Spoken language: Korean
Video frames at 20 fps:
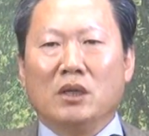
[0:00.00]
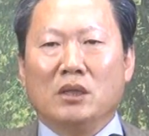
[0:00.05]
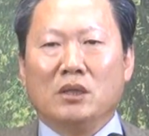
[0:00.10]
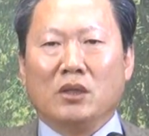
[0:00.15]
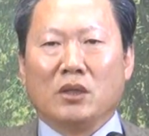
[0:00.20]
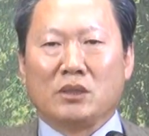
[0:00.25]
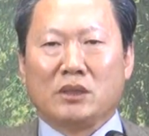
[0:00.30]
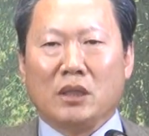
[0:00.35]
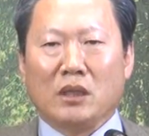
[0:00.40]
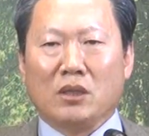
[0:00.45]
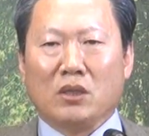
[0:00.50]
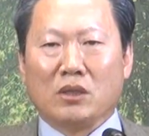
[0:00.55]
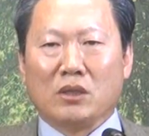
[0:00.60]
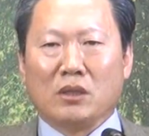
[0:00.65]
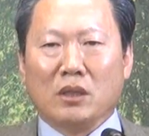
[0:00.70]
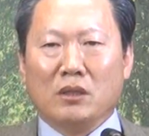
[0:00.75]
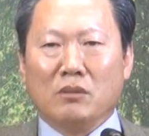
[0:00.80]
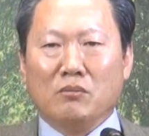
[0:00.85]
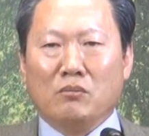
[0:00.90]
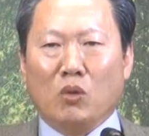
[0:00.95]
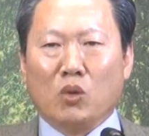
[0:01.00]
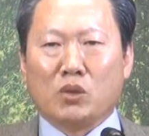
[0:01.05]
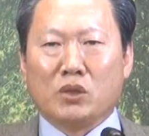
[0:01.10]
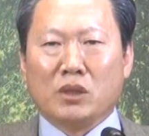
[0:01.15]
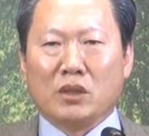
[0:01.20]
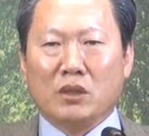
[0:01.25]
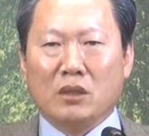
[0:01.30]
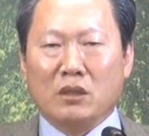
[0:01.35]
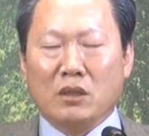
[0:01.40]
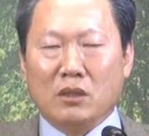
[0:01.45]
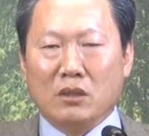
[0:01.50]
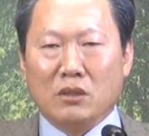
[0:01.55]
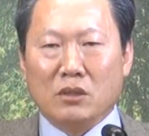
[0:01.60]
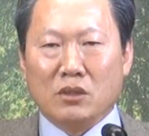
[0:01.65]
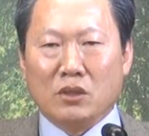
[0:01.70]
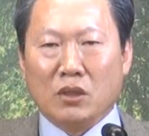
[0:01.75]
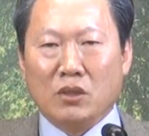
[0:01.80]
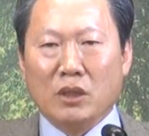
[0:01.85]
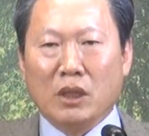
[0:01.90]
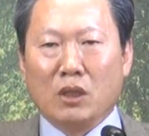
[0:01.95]
역사를 어떤 목적을
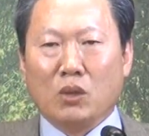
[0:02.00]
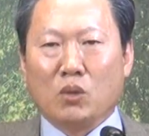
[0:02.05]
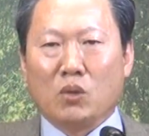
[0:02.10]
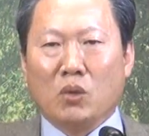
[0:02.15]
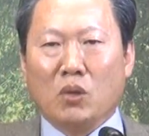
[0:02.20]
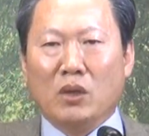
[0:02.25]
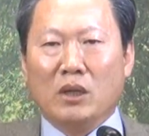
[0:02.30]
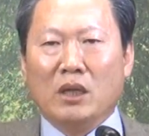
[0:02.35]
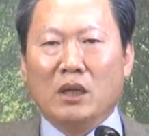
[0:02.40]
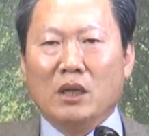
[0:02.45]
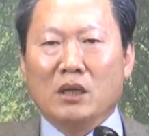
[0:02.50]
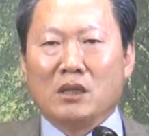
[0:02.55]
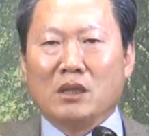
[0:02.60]
정해놓고